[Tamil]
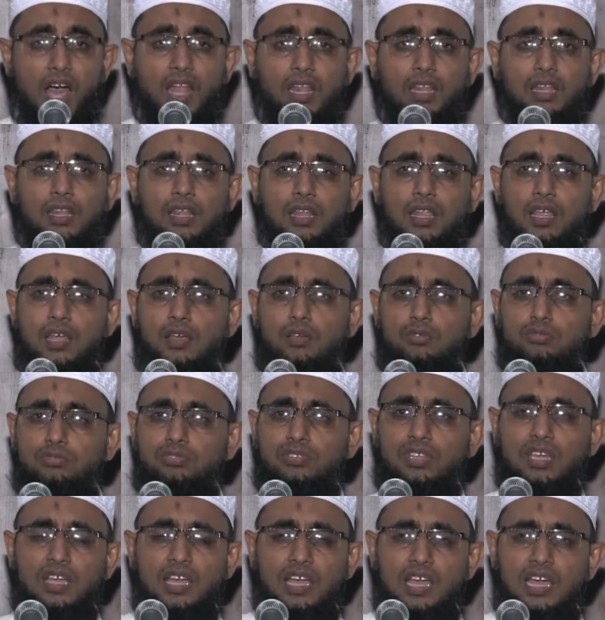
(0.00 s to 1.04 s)
அல்லாஹு
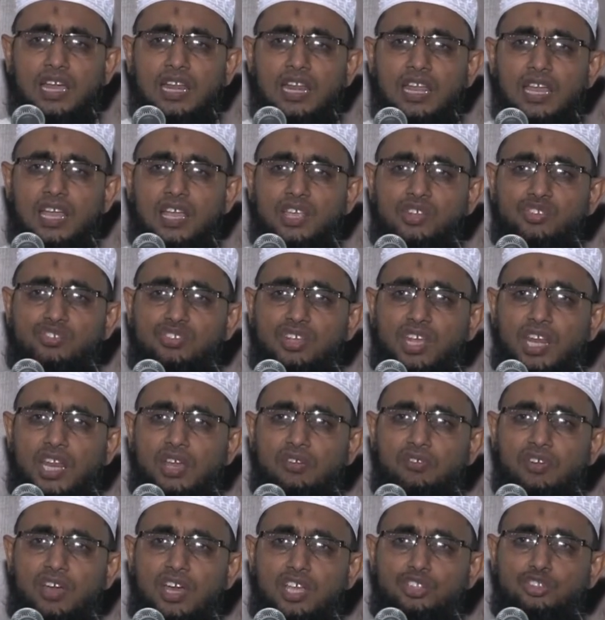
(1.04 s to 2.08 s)
தாலா
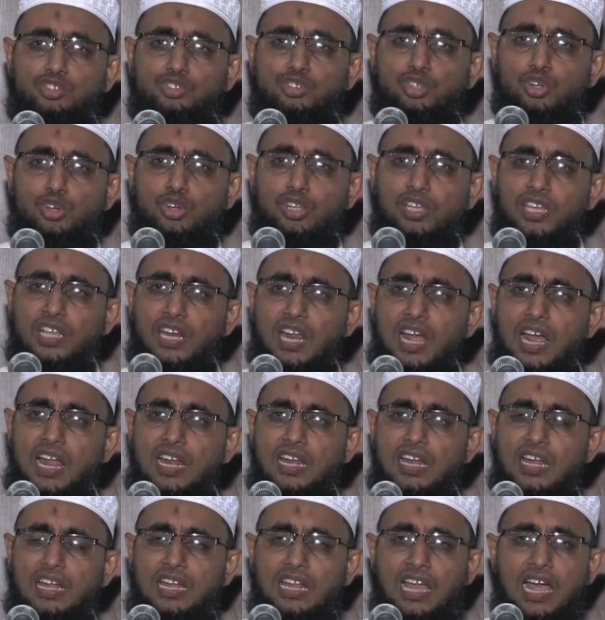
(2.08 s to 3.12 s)
சலவா
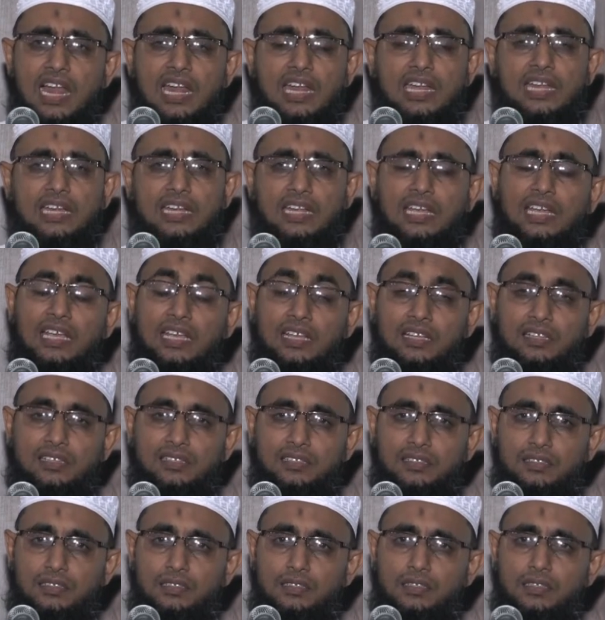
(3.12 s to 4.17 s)
சொல்கிறான் என்றால் என்ன
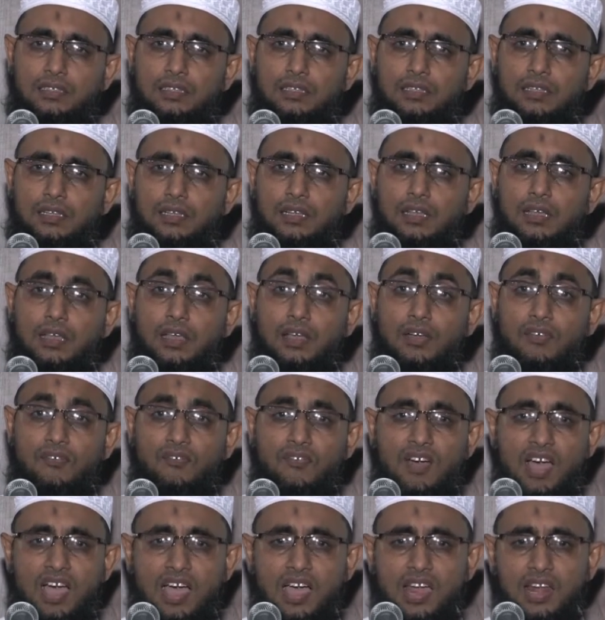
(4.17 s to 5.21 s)

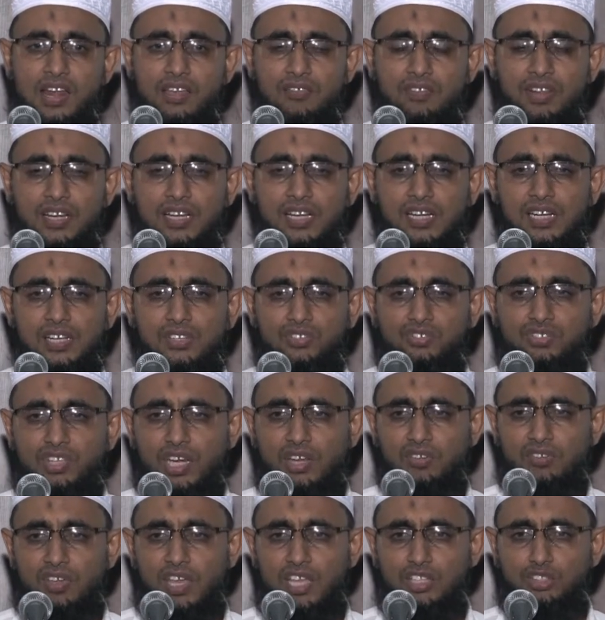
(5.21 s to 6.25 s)
வானவர்கள்
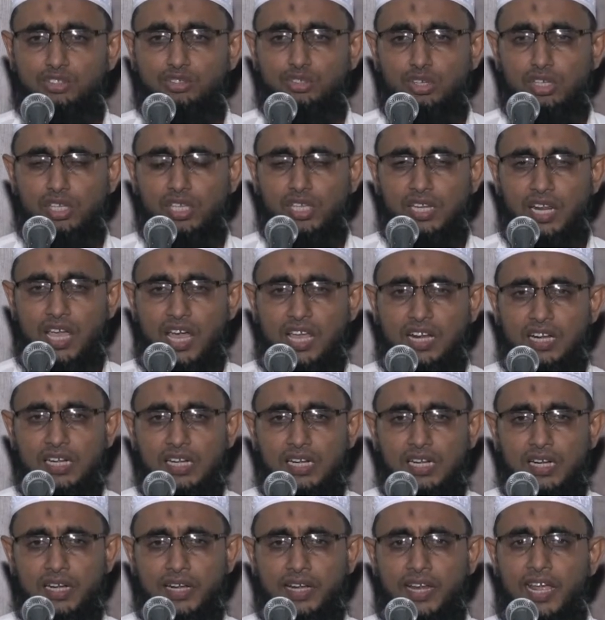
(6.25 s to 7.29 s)
செலவா
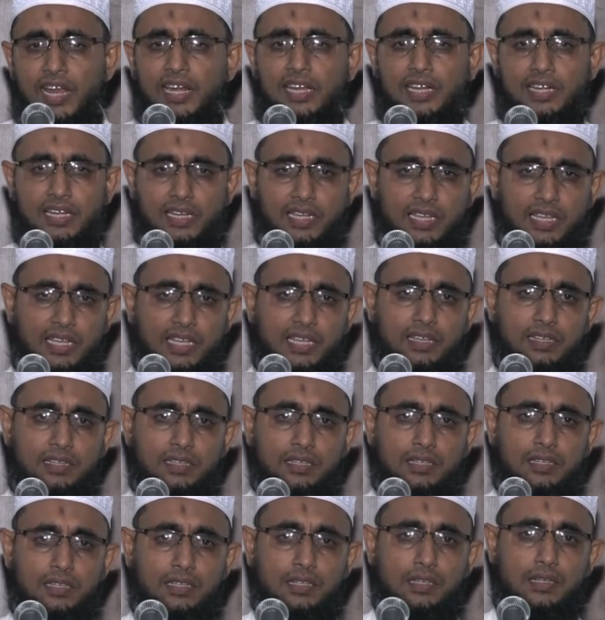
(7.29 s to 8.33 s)
சொல்கிறார்கள் என்றால் என்ன
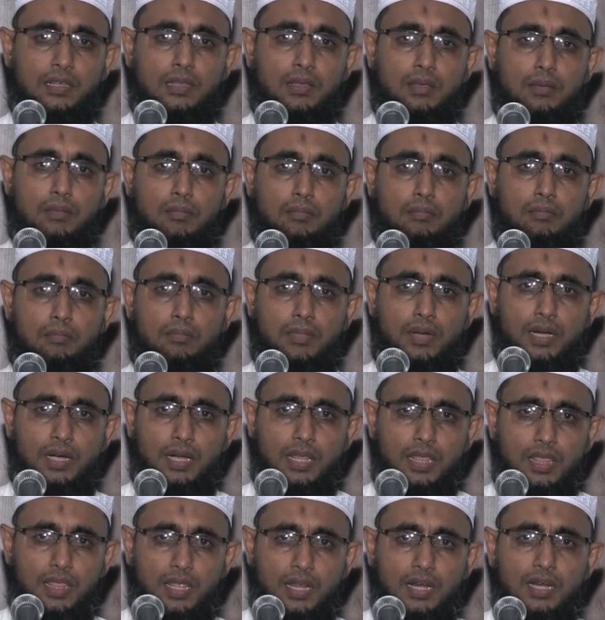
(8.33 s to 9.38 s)

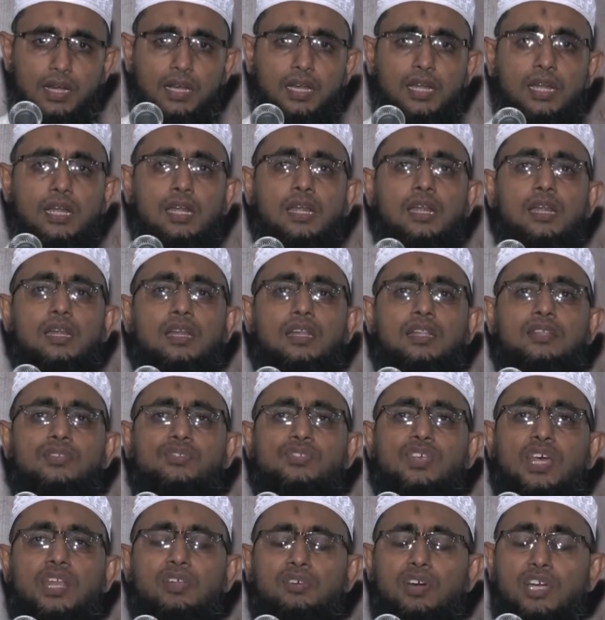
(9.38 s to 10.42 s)
மனிதர்கள்
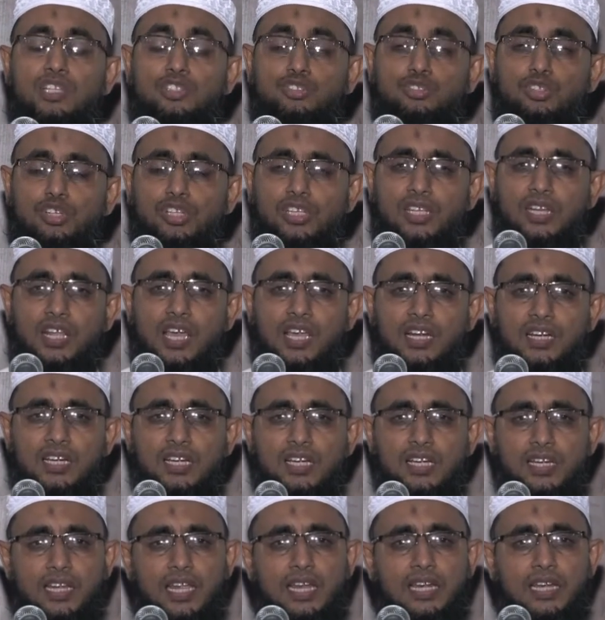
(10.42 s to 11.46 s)
செலவா
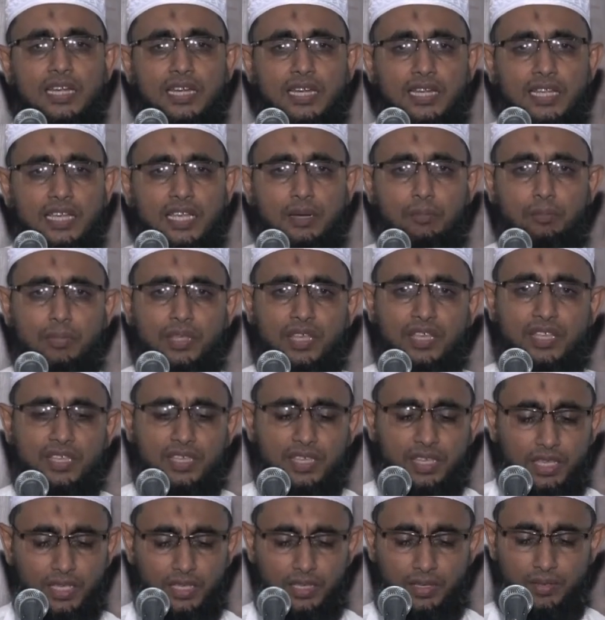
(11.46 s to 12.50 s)
சொல்கிறார்கள் என்றால் என்ன
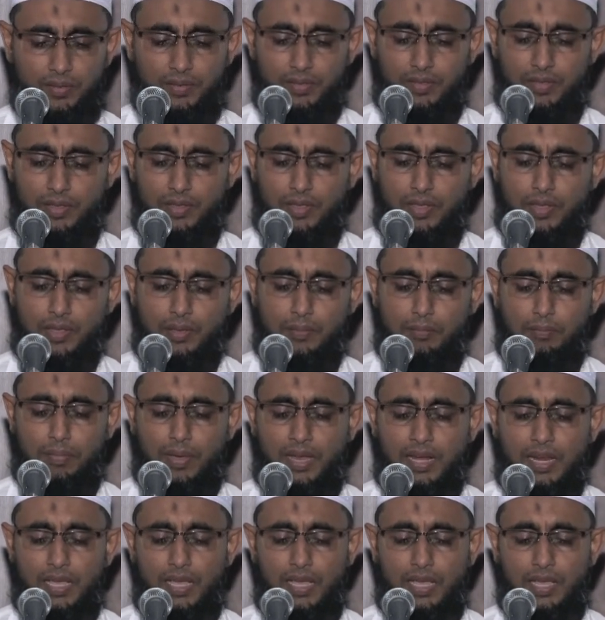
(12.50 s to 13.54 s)
என்பதற்கு
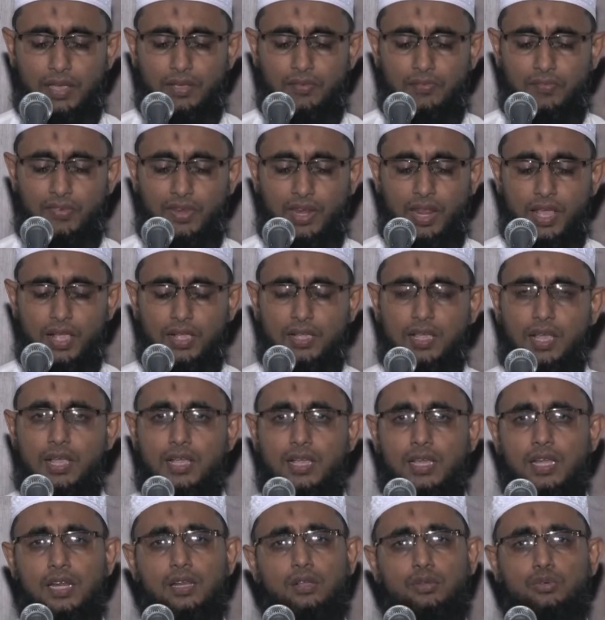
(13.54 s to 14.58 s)
பல
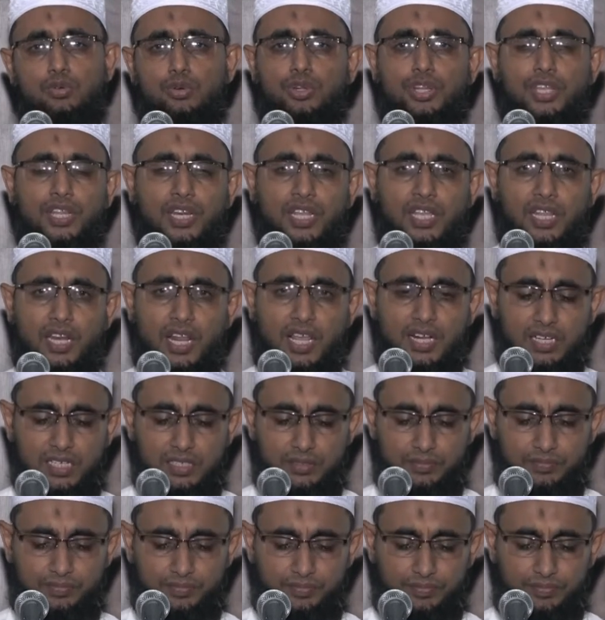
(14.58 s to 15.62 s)
விளக்கங்கள் கூறியிருக்கிறார்கள்